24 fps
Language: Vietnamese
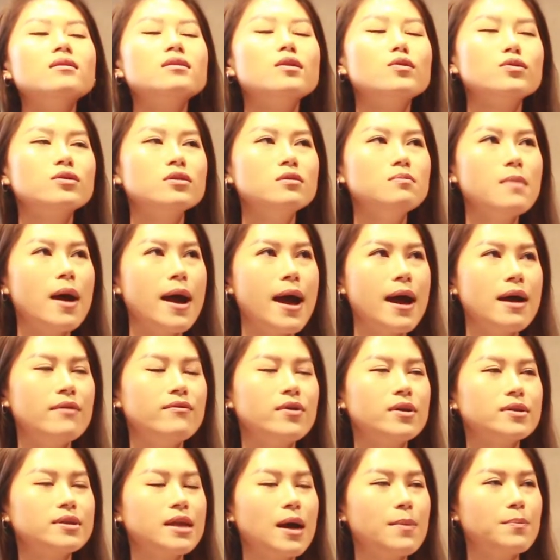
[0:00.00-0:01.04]
điều thứ ba
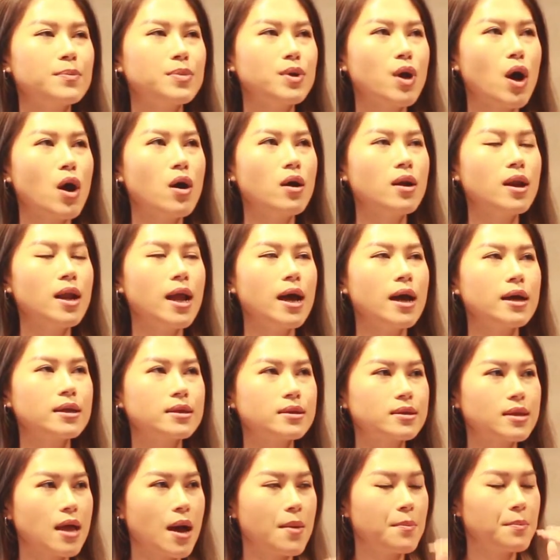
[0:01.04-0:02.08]
về tâm đó là
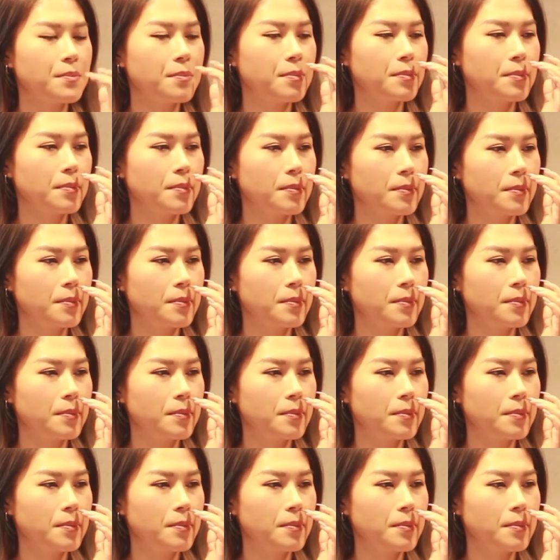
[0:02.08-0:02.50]
tâm